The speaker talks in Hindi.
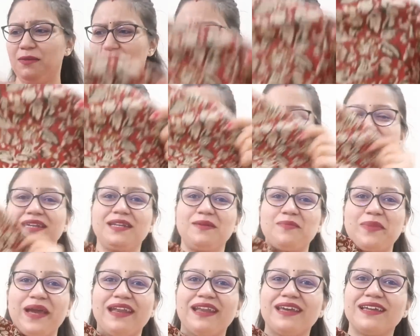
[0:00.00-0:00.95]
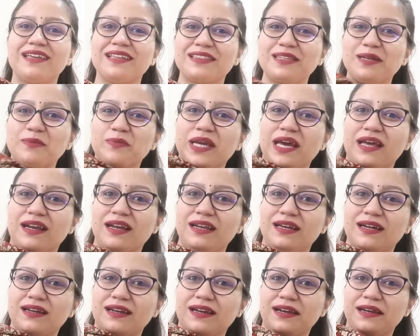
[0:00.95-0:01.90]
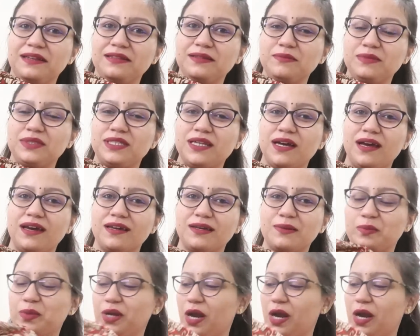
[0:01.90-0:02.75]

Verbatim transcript: अभी तक मैंने नहीं पहना कितना प्यारा लग रहा है एकदम डार्क